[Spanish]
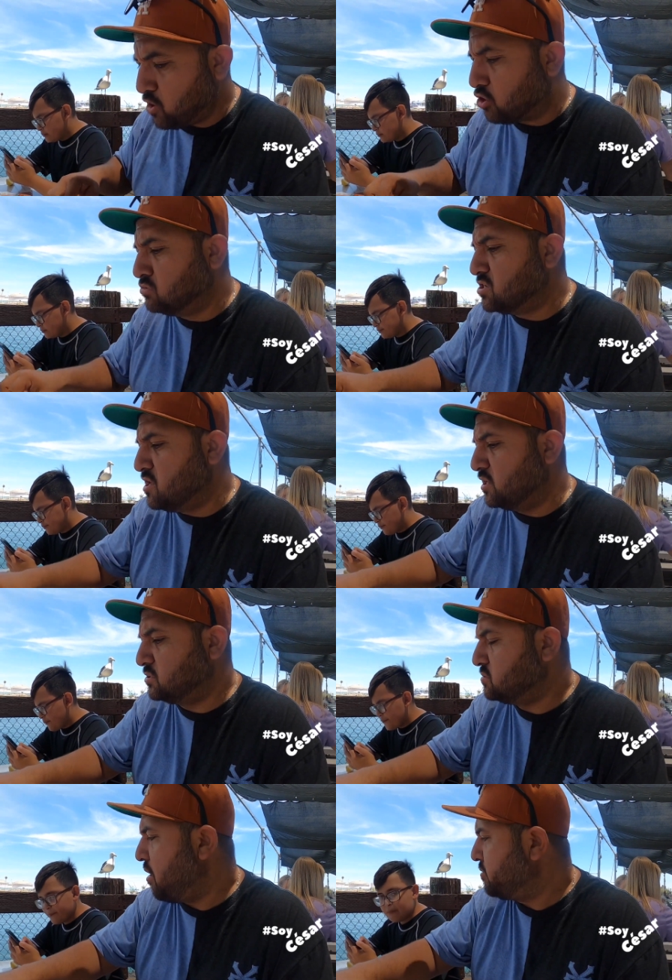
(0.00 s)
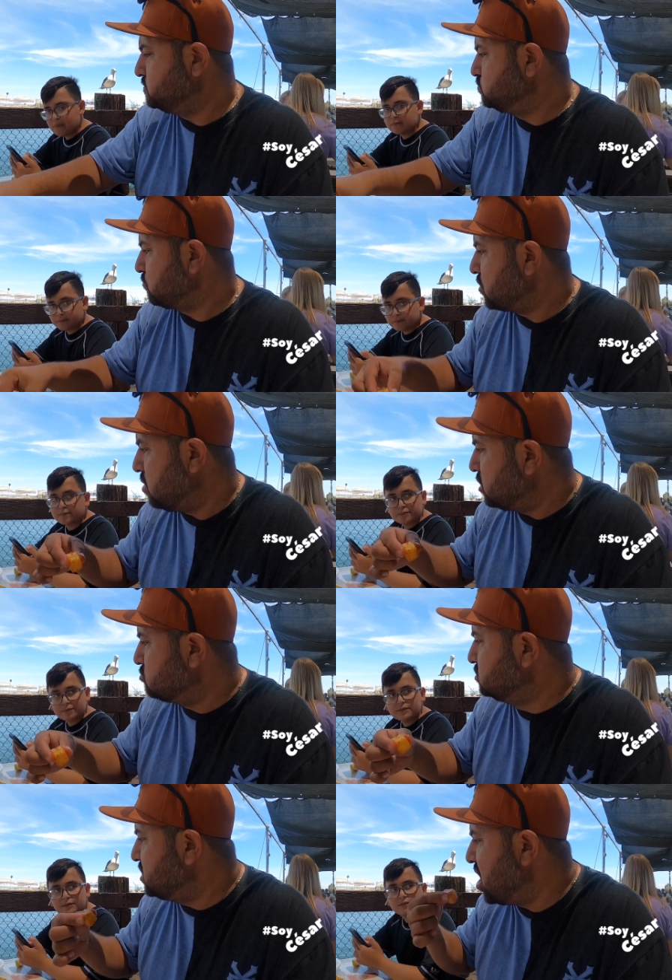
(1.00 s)
¿Ya comiste, Elías?
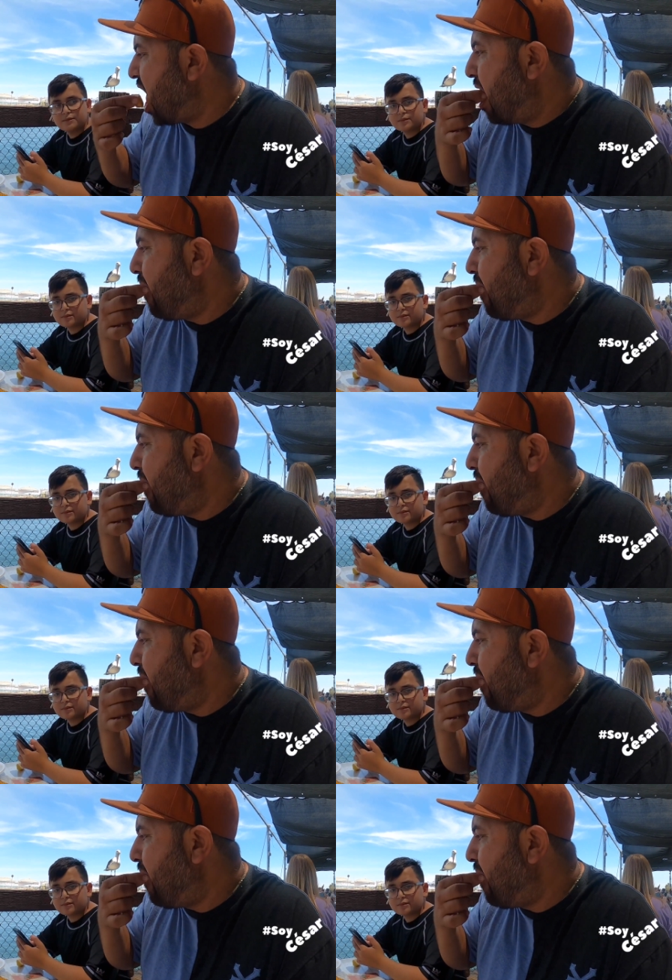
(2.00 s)
¿lo comiste? Mm.